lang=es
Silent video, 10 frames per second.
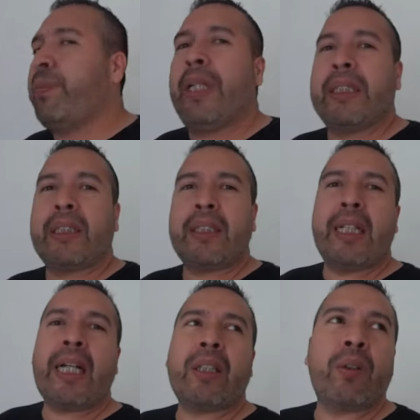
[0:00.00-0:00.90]
Pues
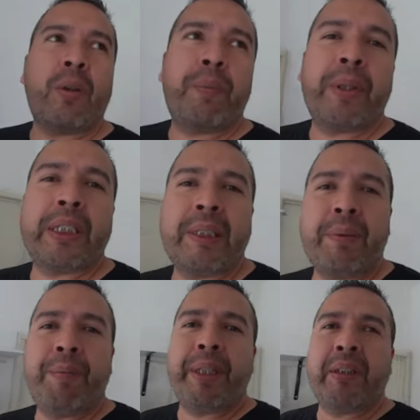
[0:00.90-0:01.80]
sería todo por este
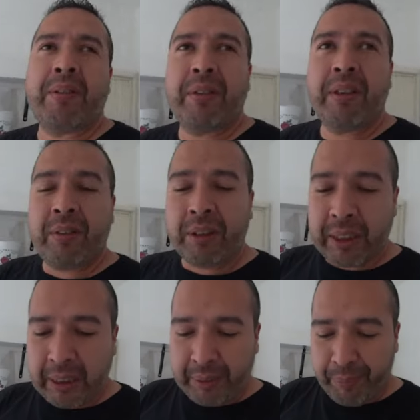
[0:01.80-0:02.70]
momento.
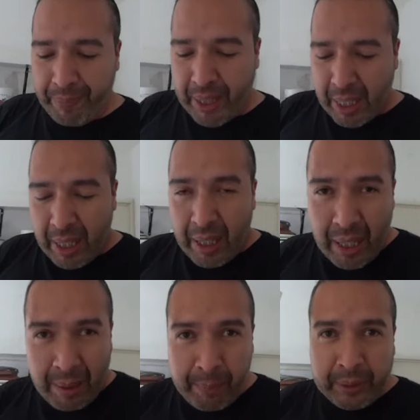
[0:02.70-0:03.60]
Entonces
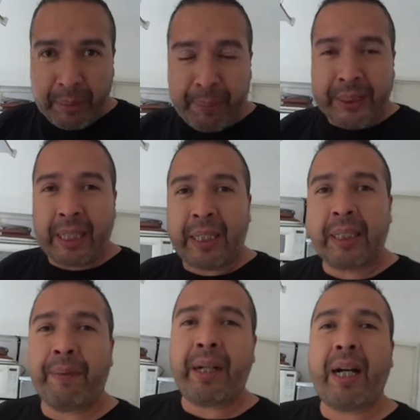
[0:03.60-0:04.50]
vamos a empezar a
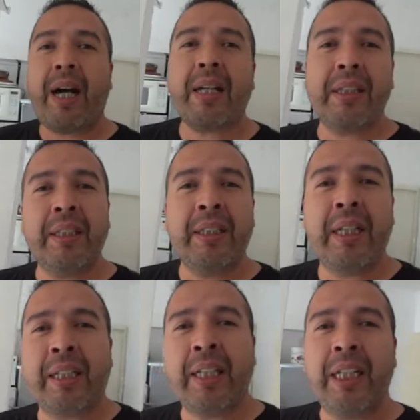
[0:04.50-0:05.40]
trabajar y
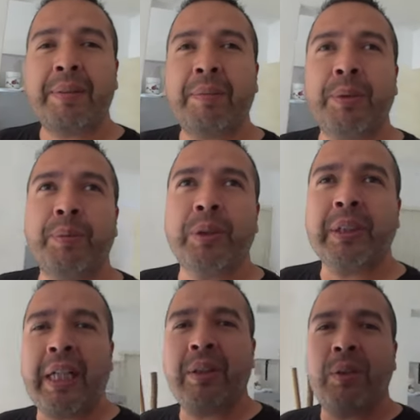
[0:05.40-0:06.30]
aquí les vamos
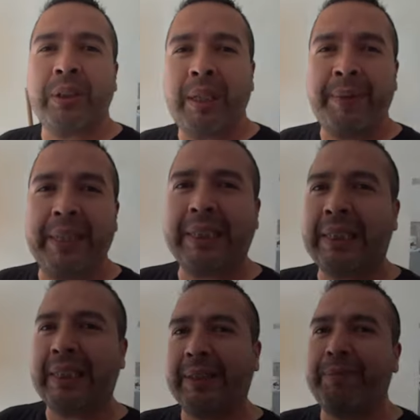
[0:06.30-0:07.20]
mostrando los avances.